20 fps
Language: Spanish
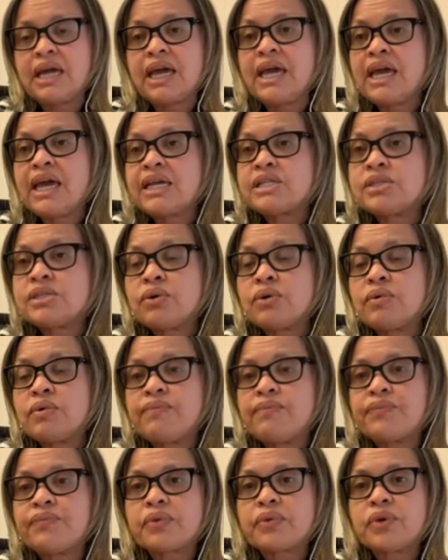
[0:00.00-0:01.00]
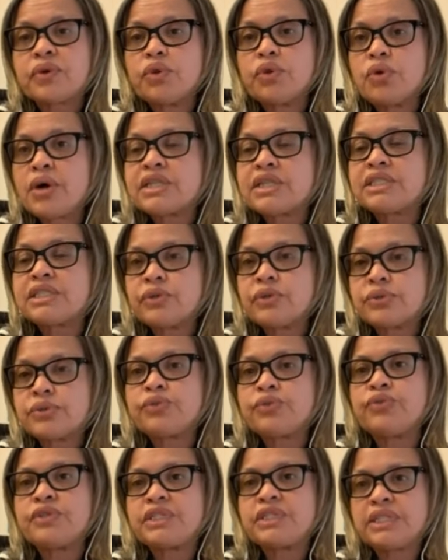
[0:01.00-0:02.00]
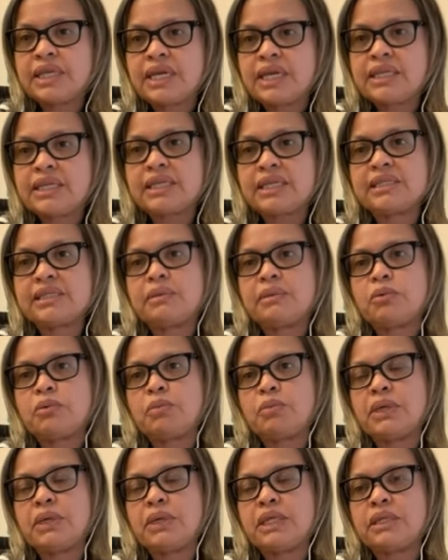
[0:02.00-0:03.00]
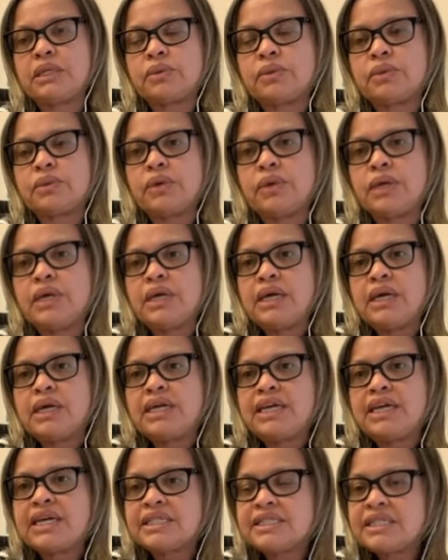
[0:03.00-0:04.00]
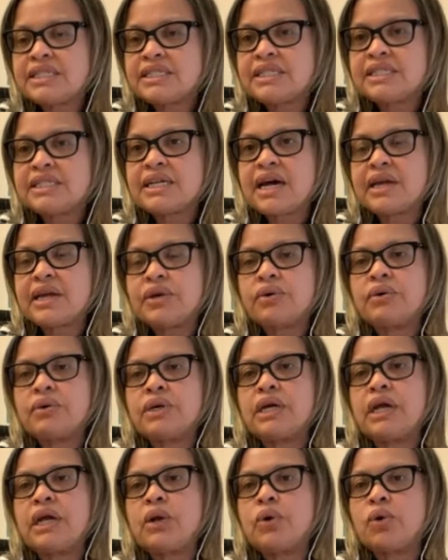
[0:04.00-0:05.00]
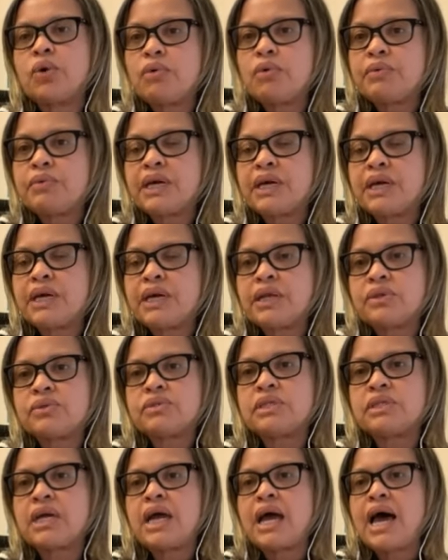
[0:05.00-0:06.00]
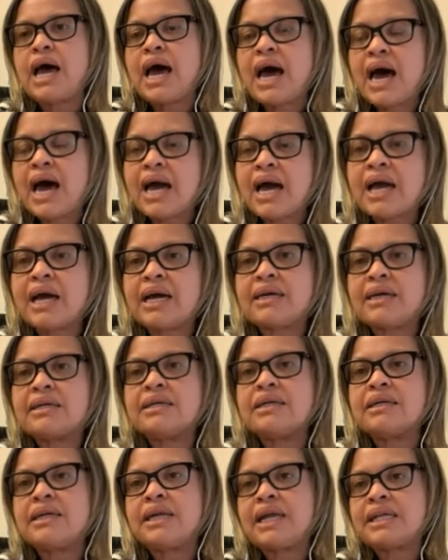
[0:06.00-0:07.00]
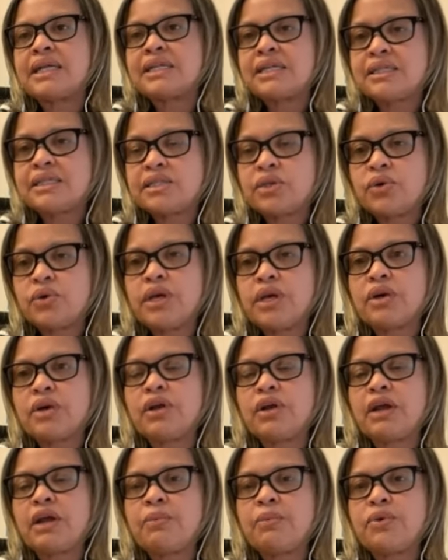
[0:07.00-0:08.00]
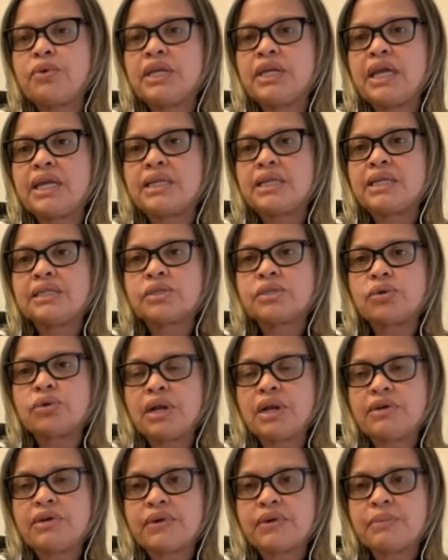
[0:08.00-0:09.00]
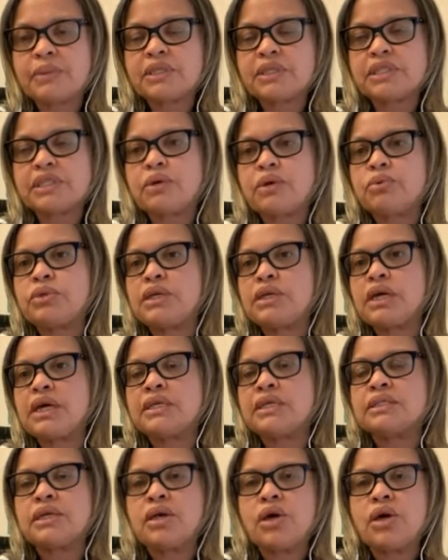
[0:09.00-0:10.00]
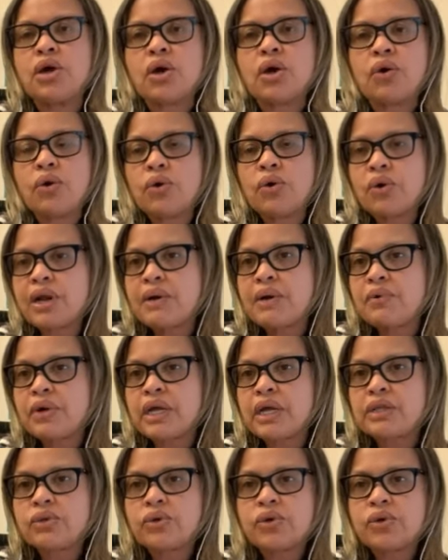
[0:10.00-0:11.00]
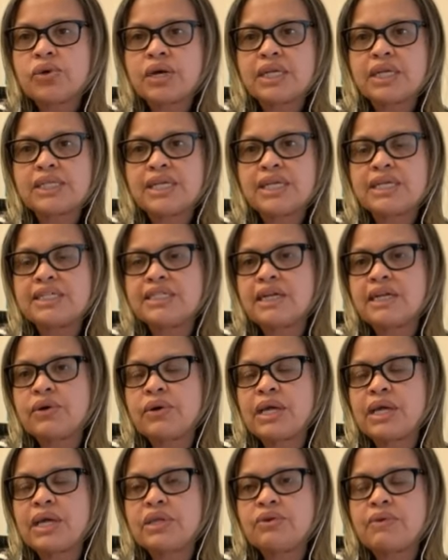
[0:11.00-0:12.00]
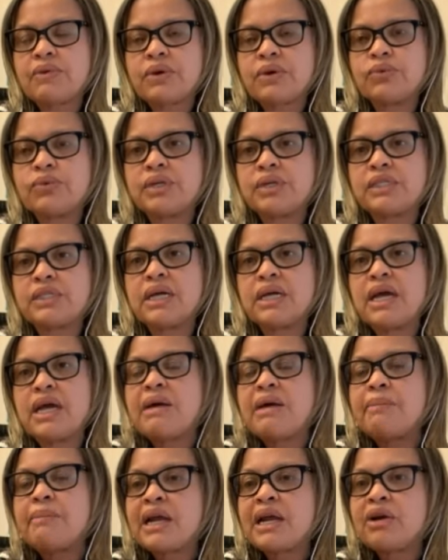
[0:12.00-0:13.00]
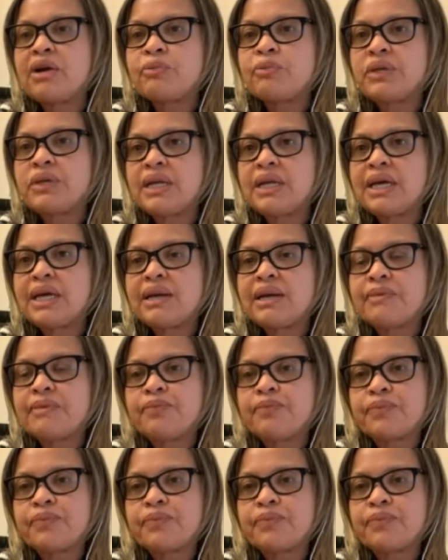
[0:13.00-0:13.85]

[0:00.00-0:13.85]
Esto no ha sido suficiente hasta el momento y es necesario que los gobiernos hagan las gestiones correspondientes con las farmacéuticas, con los laboratorios que están desarrollando vacunas para obtener